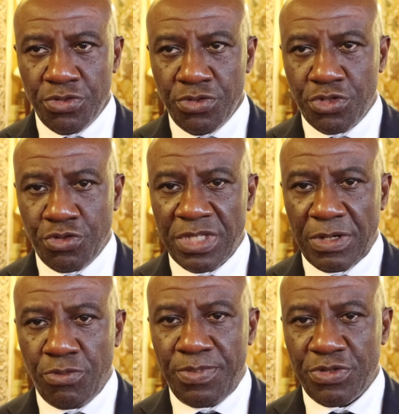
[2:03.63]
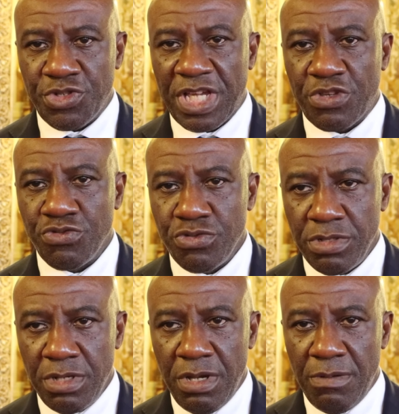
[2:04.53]
de ce que nous accomplissons chaque
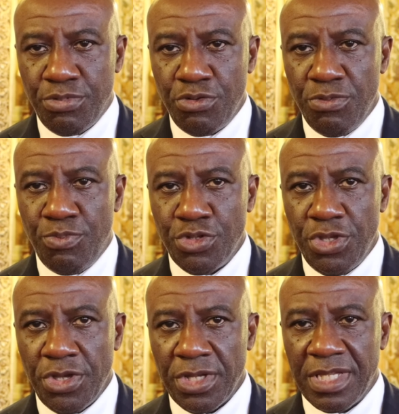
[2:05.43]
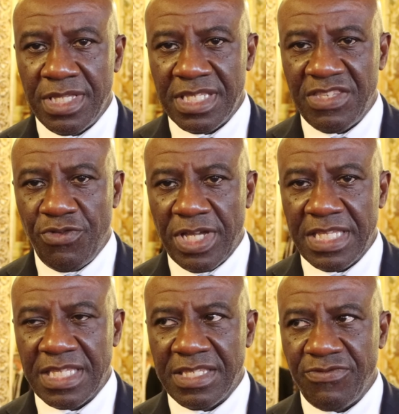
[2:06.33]
jour pour le bonheur des
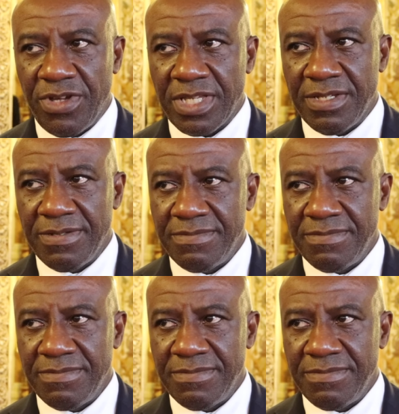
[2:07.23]
Ivoiriennes et des Ivoiriens.